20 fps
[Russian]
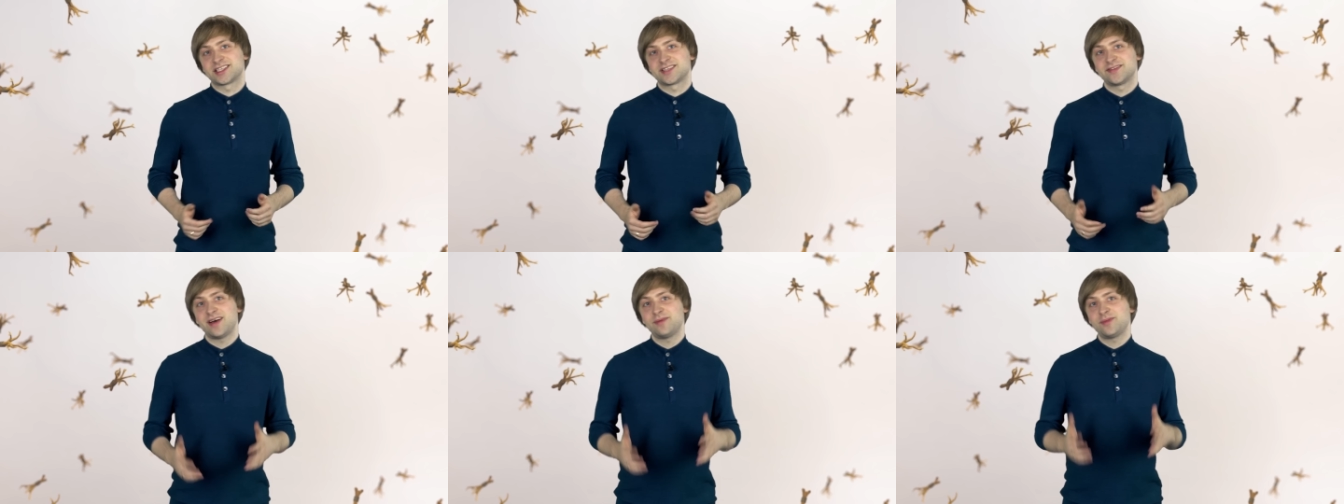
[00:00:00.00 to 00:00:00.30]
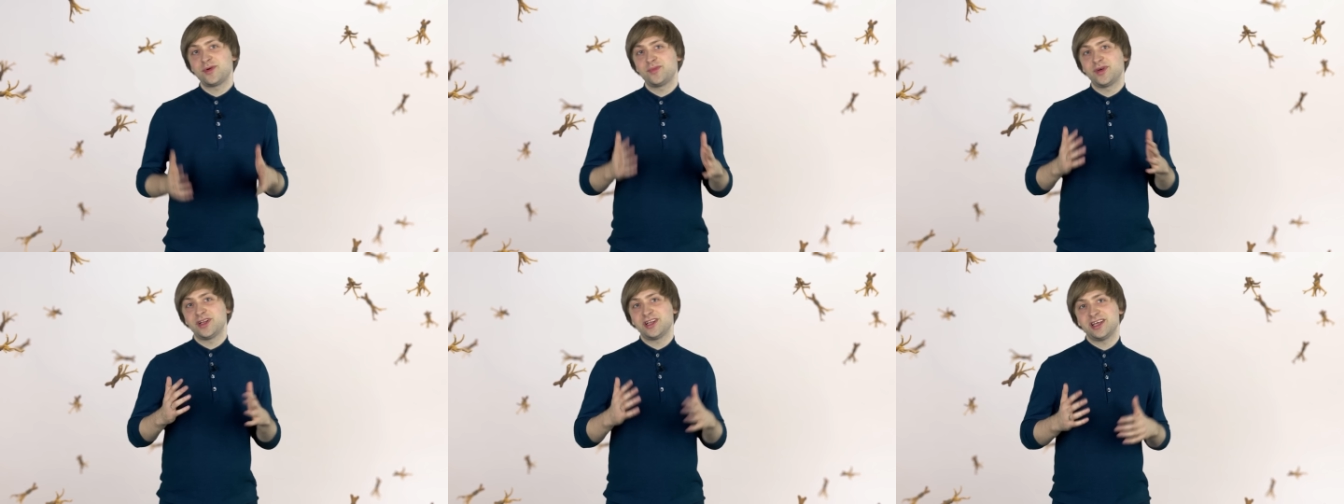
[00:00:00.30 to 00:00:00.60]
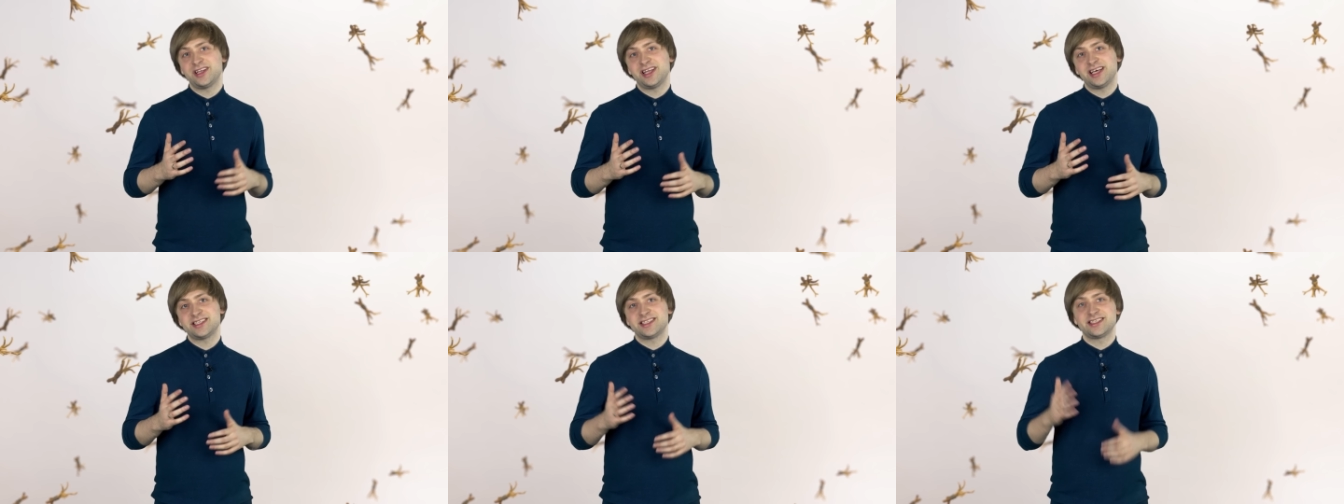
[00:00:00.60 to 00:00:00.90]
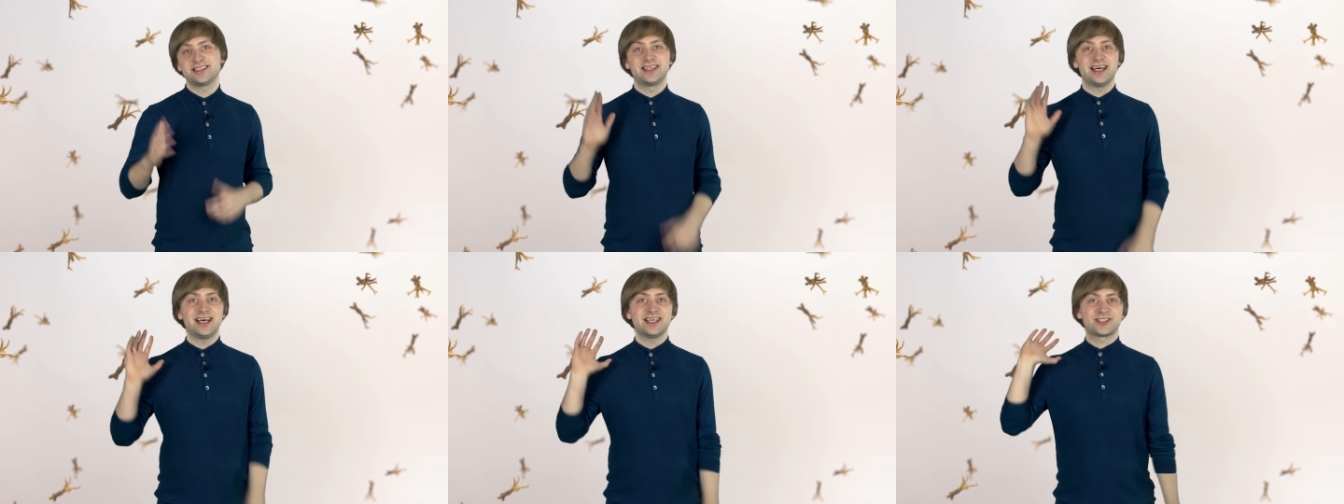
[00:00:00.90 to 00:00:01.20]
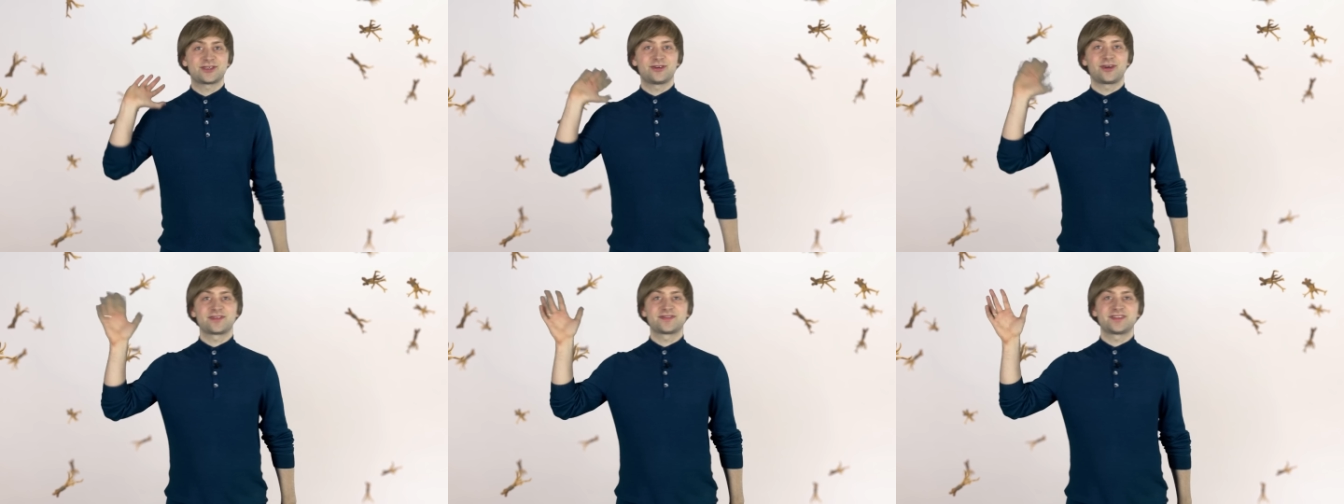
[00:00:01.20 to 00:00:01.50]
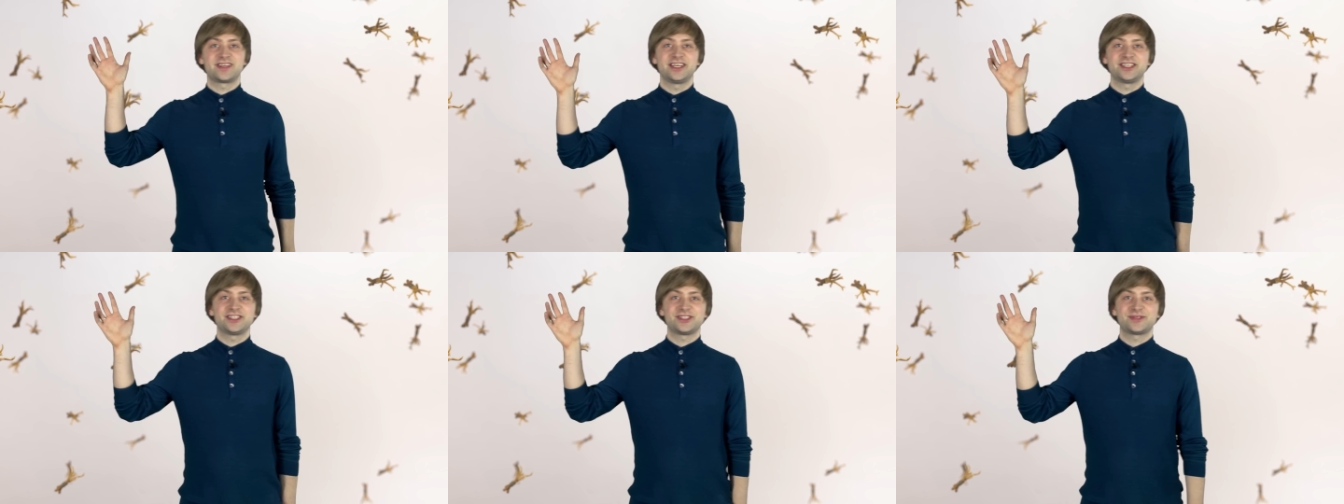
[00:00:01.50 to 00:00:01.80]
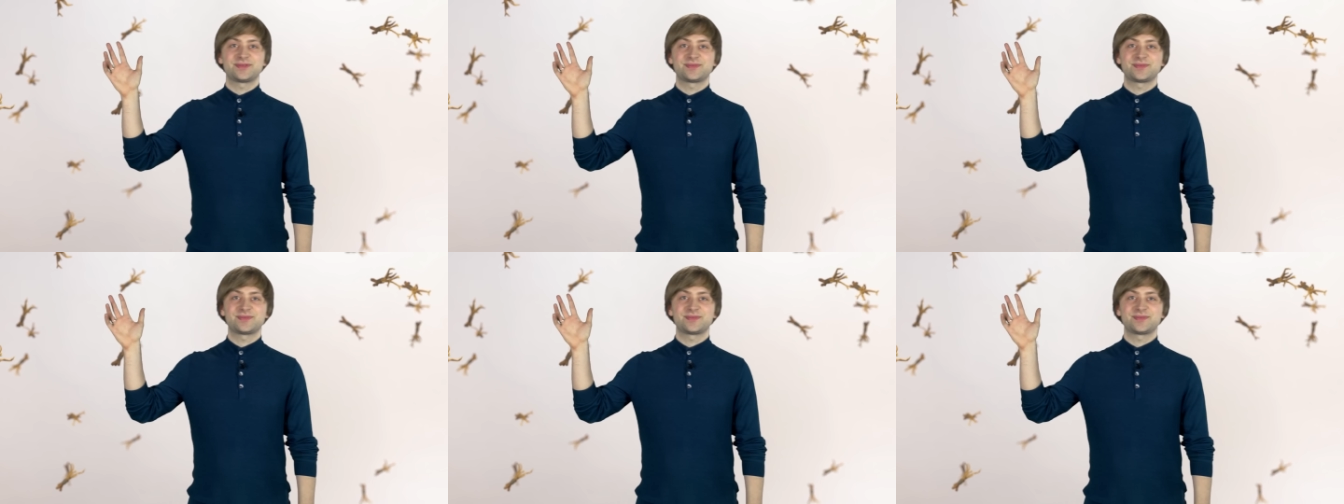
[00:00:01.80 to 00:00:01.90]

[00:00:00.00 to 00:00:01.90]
С вами был НС. До скорых встреч!